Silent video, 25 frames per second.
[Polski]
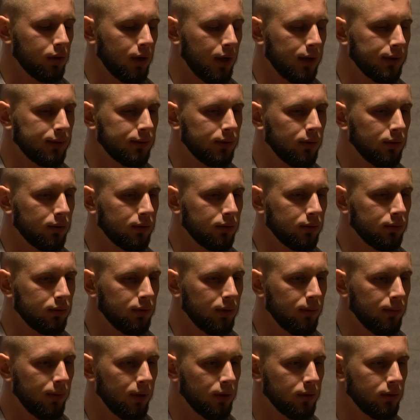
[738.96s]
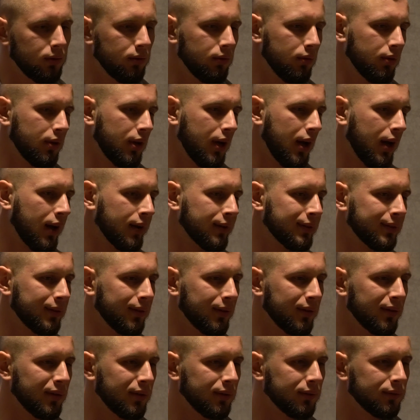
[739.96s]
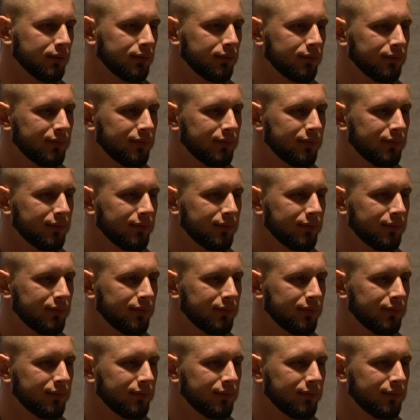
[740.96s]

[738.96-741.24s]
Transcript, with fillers: Casio kontra Maciu. No Casio, no.